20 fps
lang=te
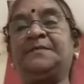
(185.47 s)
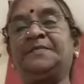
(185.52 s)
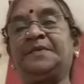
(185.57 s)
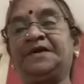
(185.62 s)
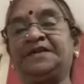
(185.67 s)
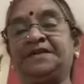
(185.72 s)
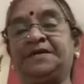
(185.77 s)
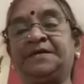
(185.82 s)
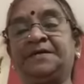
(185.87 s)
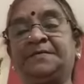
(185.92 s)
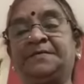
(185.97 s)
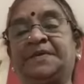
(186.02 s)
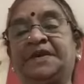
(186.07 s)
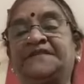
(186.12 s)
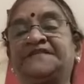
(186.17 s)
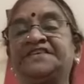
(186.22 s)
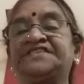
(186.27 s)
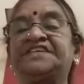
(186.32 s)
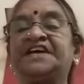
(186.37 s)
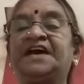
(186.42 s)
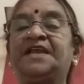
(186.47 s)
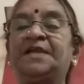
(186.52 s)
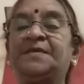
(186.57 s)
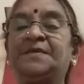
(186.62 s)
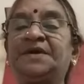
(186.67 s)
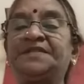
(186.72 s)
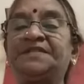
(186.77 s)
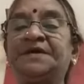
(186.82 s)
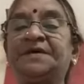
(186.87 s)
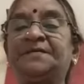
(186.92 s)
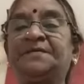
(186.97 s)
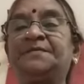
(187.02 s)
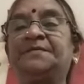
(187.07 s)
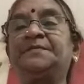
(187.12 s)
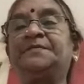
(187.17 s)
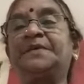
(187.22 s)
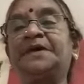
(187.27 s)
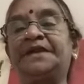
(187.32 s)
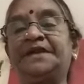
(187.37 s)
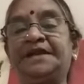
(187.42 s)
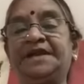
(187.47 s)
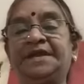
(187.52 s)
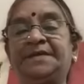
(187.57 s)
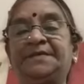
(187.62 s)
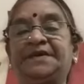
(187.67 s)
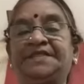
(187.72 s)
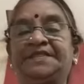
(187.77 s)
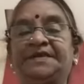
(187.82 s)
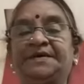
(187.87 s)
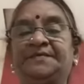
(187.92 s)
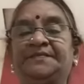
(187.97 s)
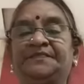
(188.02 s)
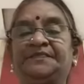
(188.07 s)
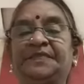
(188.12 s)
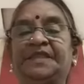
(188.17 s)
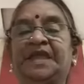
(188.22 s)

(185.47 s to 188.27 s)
పర పరవశాల బంధం పరిణయ బంధం